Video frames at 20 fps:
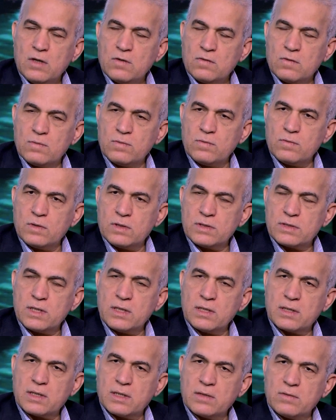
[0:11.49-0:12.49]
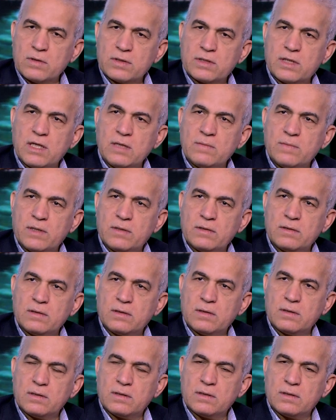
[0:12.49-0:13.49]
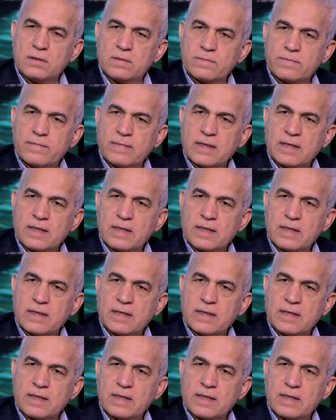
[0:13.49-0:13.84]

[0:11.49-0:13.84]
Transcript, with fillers: ولذلك كان هناك دايما آه،